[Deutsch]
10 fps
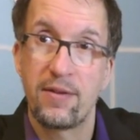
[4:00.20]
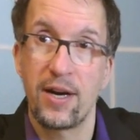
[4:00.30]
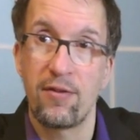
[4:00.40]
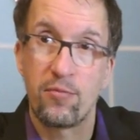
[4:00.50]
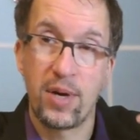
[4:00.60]
jetzt
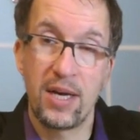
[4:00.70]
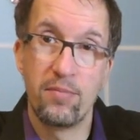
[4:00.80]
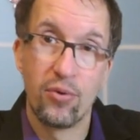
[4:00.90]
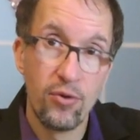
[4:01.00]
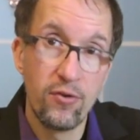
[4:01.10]
gerade so ein paar
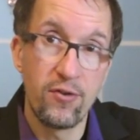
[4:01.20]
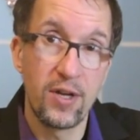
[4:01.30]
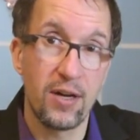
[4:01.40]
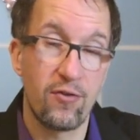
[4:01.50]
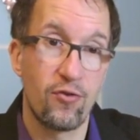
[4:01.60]
Impulse
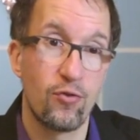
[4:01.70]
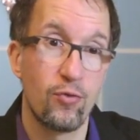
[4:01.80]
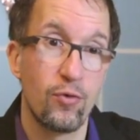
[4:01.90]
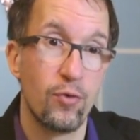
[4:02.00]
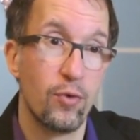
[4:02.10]

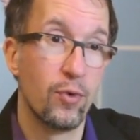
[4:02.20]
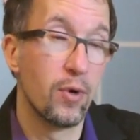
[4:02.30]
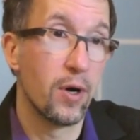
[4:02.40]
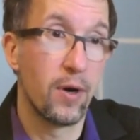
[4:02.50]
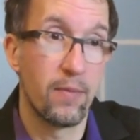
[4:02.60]

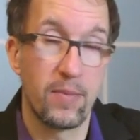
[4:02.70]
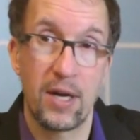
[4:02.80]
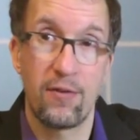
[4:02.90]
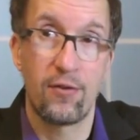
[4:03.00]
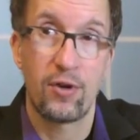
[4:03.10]
dazu, ähm,
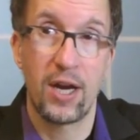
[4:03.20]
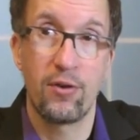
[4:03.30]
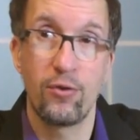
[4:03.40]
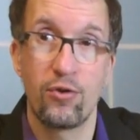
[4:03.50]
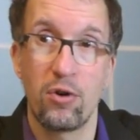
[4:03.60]
kannst du auch
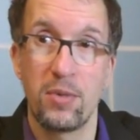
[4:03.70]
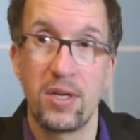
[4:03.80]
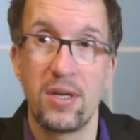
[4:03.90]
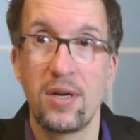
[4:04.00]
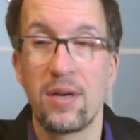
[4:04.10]
gerne unten
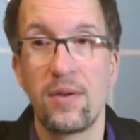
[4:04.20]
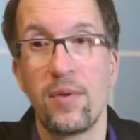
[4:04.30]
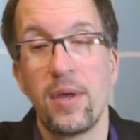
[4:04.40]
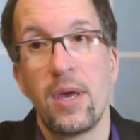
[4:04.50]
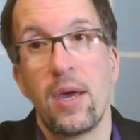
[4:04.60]
kommentieren
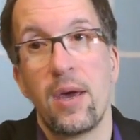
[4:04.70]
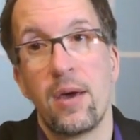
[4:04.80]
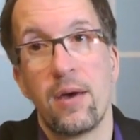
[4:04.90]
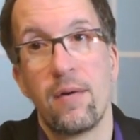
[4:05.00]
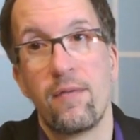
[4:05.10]

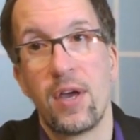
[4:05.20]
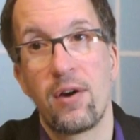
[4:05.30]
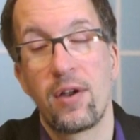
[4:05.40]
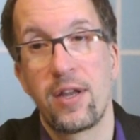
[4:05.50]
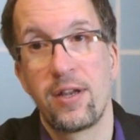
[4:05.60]
äh,
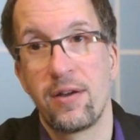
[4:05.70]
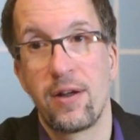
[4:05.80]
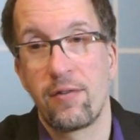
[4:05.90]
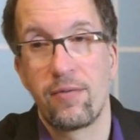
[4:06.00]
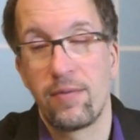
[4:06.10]
wer
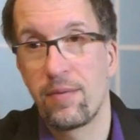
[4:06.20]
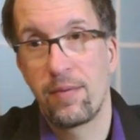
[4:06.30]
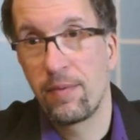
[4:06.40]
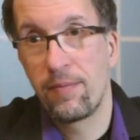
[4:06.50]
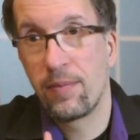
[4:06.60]
der, also
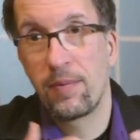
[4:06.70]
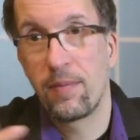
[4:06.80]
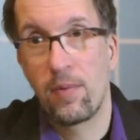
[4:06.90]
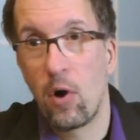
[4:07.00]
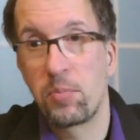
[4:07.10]

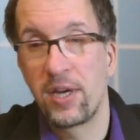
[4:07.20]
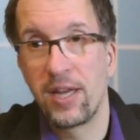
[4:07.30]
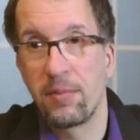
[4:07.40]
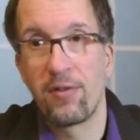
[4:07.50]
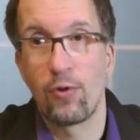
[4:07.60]
ob dir da
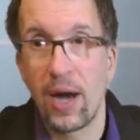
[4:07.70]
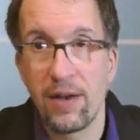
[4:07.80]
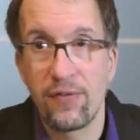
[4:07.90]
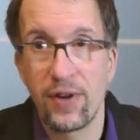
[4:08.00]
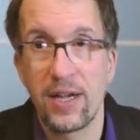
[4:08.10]
jemand so
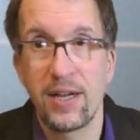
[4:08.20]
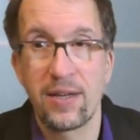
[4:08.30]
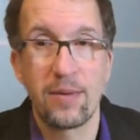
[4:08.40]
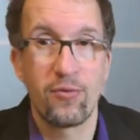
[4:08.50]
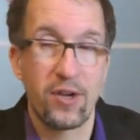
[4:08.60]

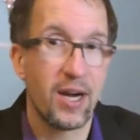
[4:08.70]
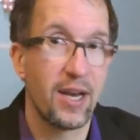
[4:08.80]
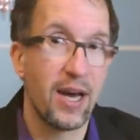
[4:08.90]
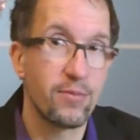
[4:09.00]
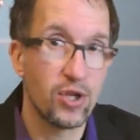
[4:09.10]
einfällt, muss ja
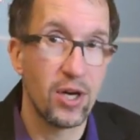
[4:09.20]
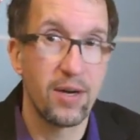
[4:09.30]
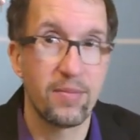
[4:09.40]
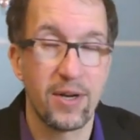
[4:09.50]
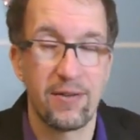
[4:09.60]
keinen Namen
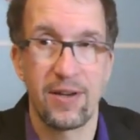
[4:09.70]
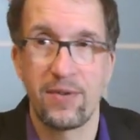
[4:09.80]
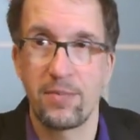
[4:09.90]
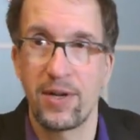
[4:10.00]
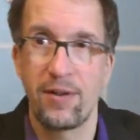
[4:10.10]
schreiben, kannst du
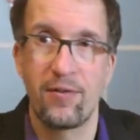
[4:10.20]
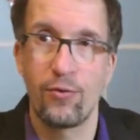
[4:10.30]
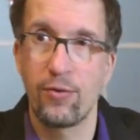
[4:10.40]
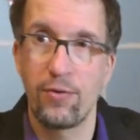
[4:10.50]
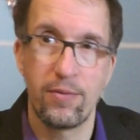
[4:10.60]
einfach mal
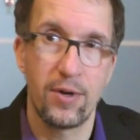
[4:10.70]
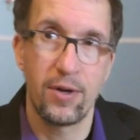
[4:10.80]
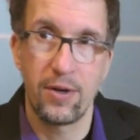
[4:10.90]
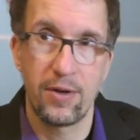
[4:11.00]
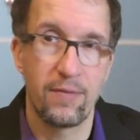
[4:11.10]
so
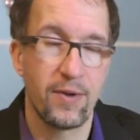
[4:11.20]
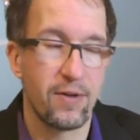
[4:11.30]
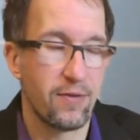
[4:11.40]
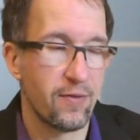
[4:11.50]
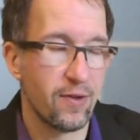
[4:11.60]
äh,
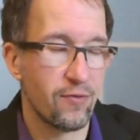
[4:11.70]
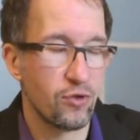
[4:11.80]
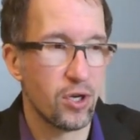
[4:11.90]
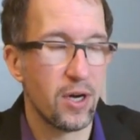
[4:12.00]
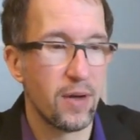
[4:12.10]
was dazu
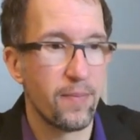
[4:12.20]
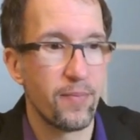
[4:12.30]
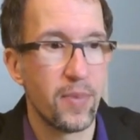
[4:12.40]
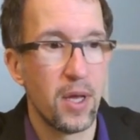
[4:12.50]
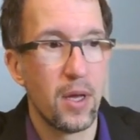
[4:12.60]
schreiben.